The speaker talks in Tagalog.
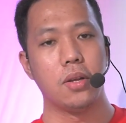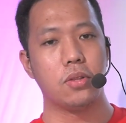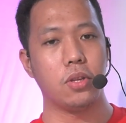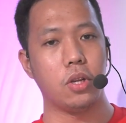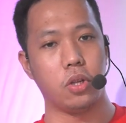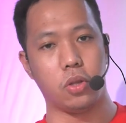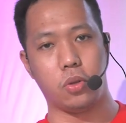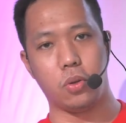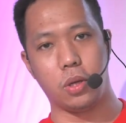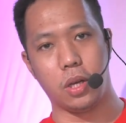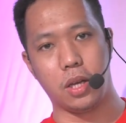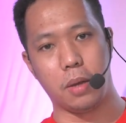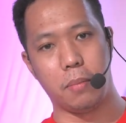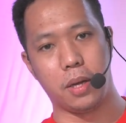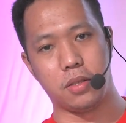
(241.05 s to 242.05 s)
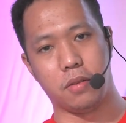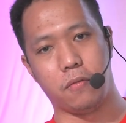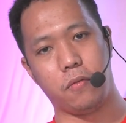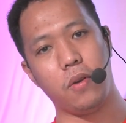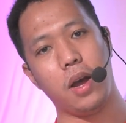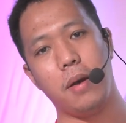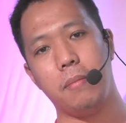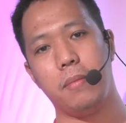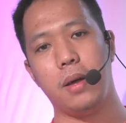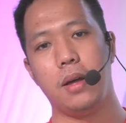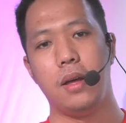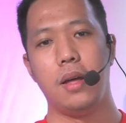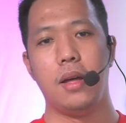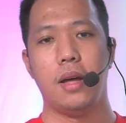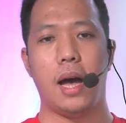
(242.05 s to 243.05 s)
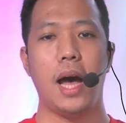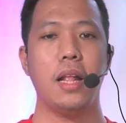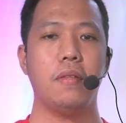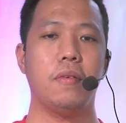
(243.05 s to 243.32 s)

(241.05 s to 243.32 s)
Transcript: 32GB of RAM, at